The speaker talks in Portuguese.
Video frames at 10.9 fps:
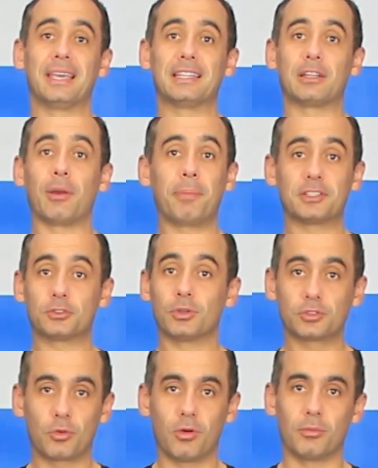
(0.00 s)
Então, é
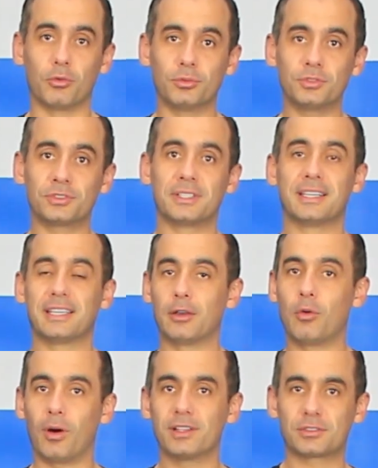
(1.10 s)
pessoas comuns que
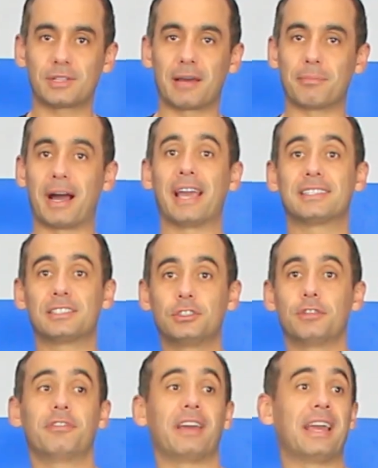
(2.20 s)
gostam da bike, se
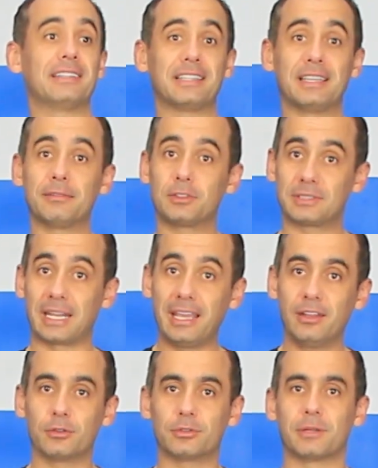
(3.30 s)
divertem, que
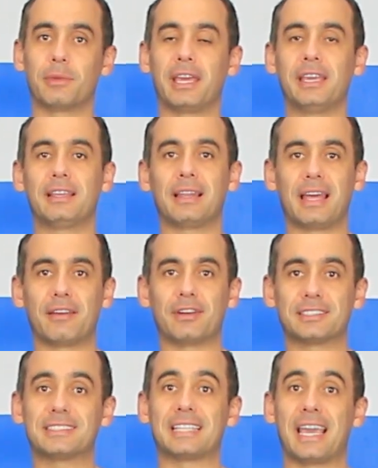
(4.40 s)
treinam também, que levam a
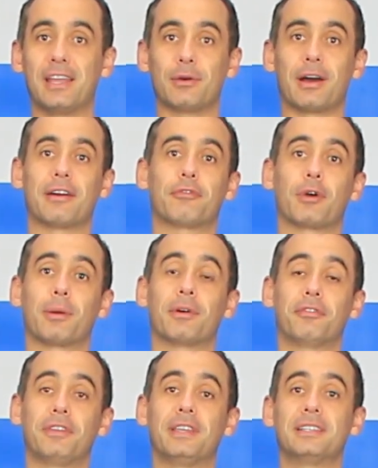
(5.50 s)
sério a forma
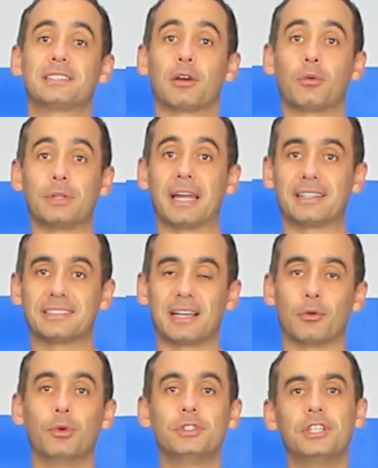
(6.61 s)
física, cuidar da
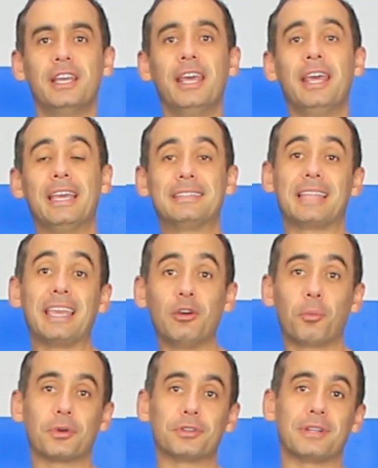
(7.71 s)
saúde e tem a
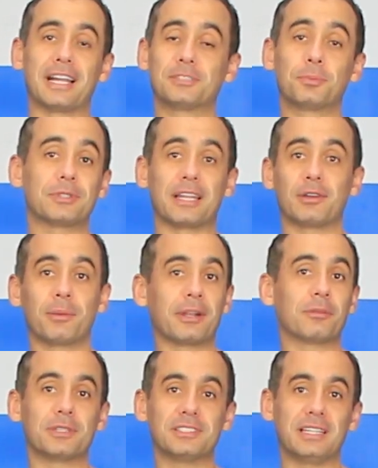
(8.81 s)
oportunidade de disputar o
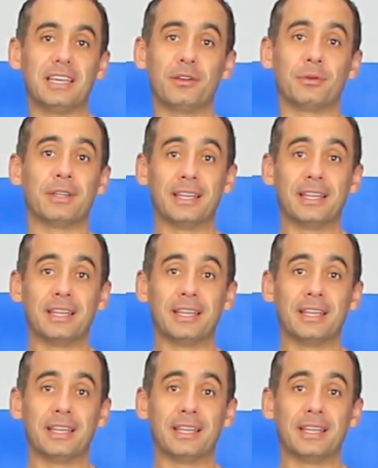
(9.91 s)
Campeonato Brasileiro.